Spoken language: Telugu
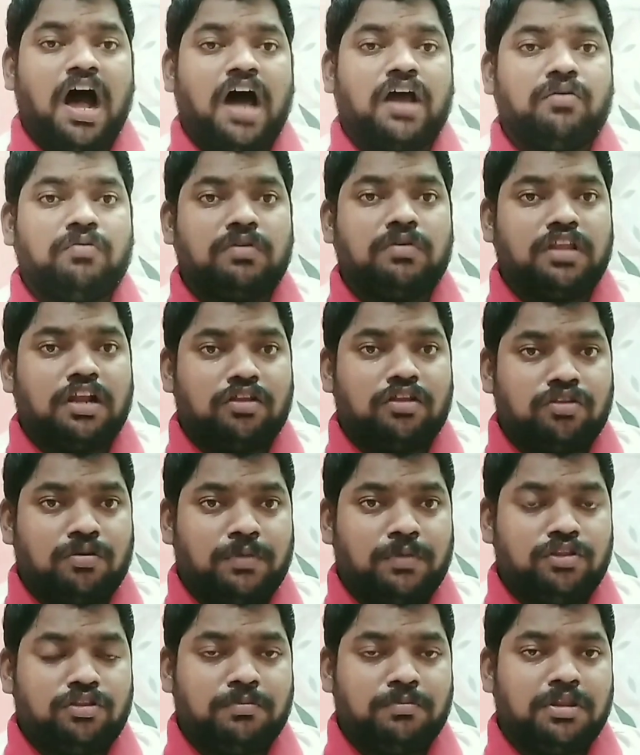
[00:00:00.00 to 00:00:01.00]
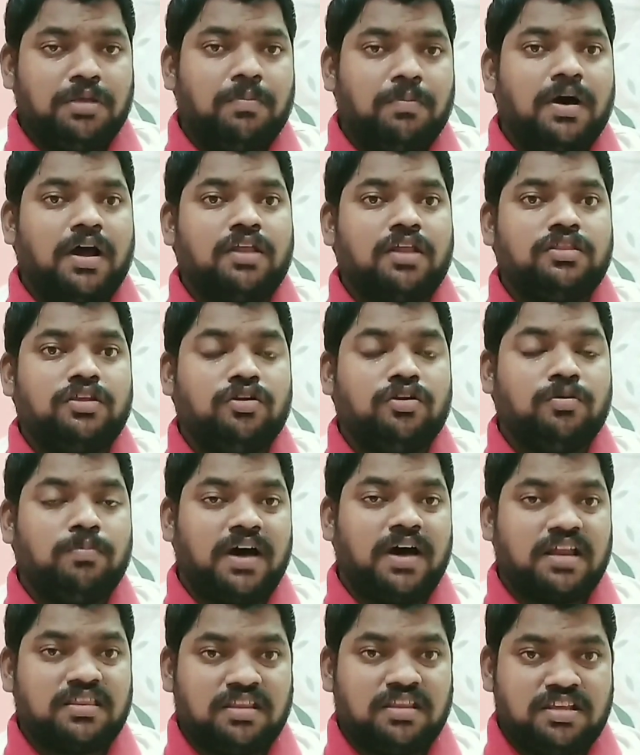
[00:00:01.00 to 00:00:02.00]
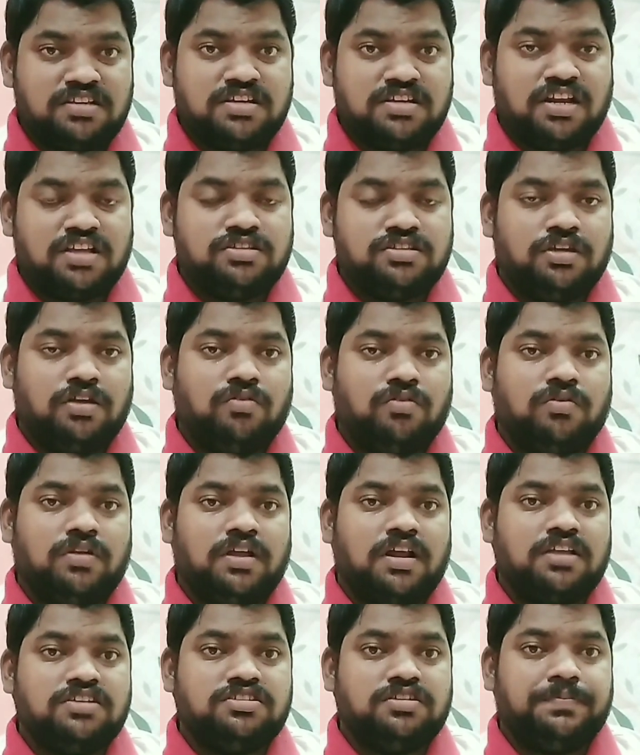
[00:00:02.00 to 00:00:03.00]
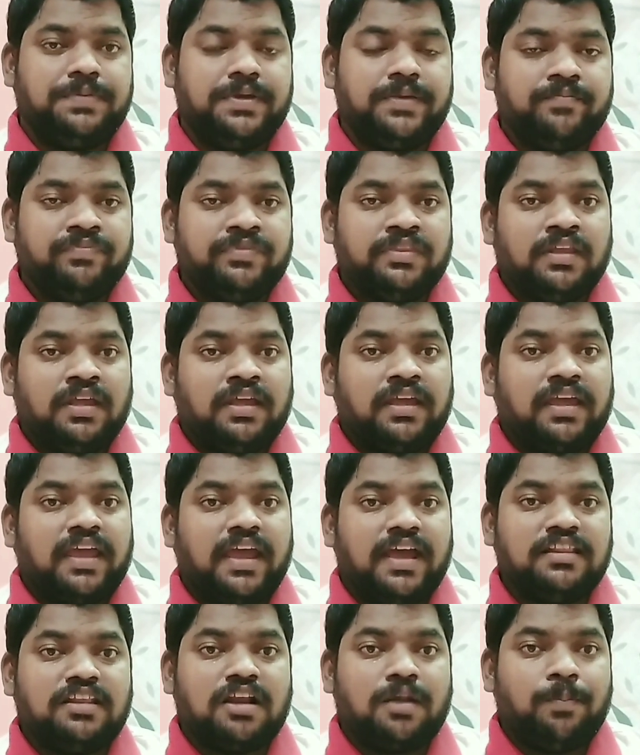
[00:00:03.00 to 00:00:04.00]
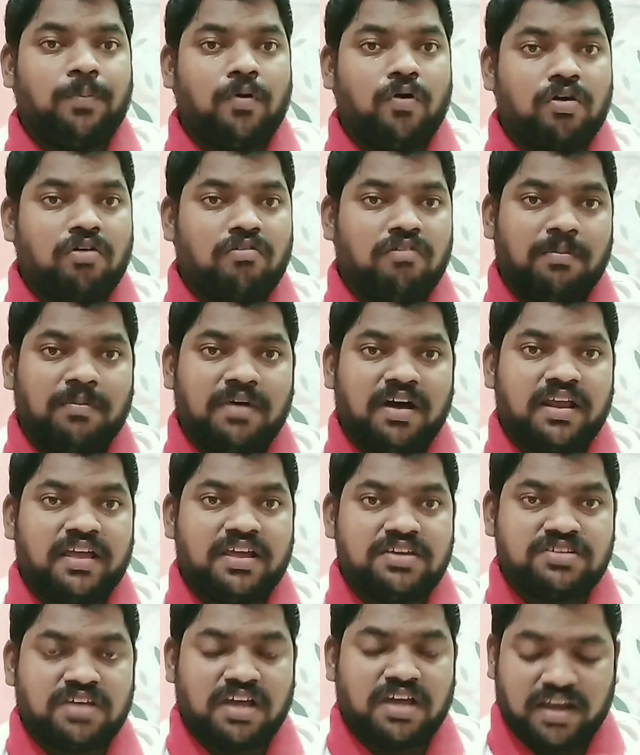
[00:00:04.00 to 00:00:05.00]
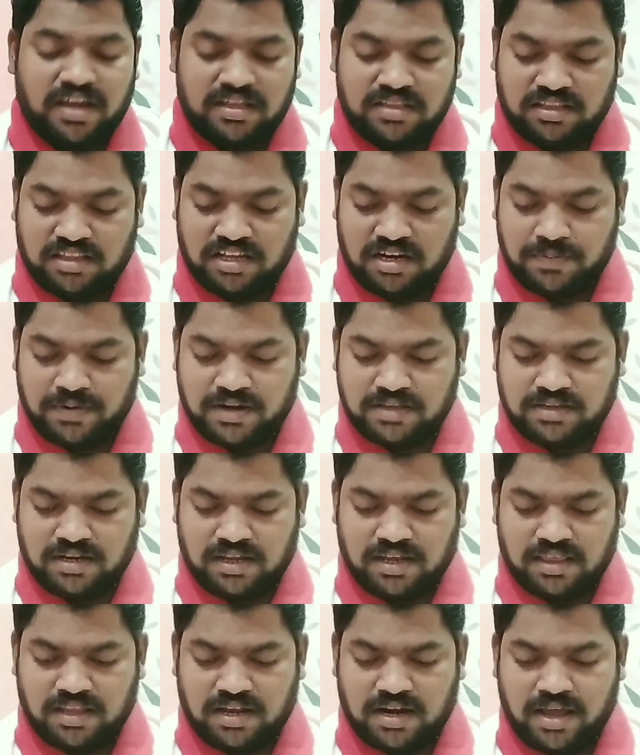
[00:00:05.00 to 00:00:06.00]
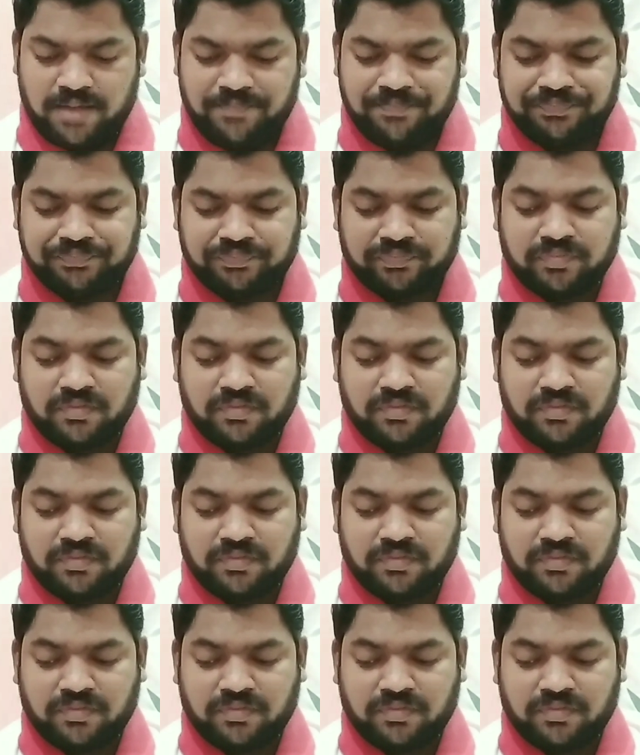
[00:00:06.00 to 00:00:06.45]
ఆరు వందల తొంభై తొమ్మిది భారతీయులు భారతదేశానికి చేరుకున్నారని చెప్పి కేంద్ర పౌర విమానయ శాఖ అయితే తెలపడం జరిగిందన్న